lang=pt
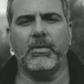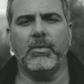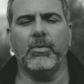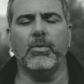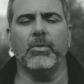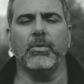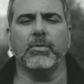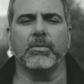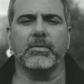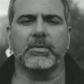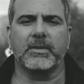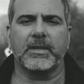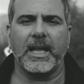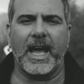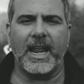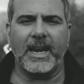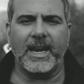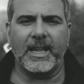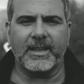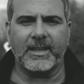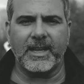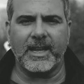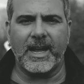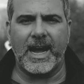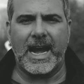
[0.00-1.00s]
um
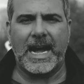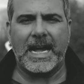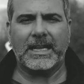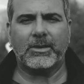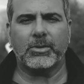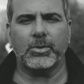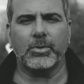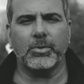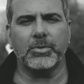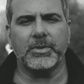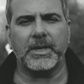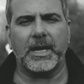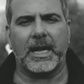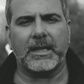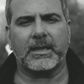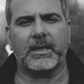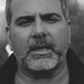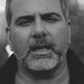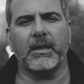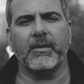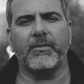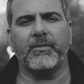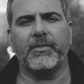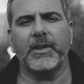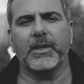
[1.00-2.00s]
teleteatro da
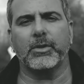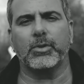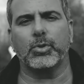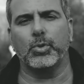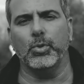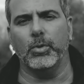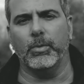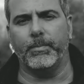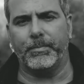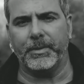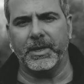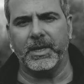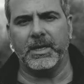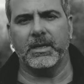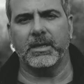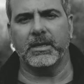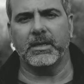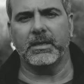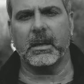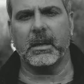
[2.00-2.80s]
TV Tupi.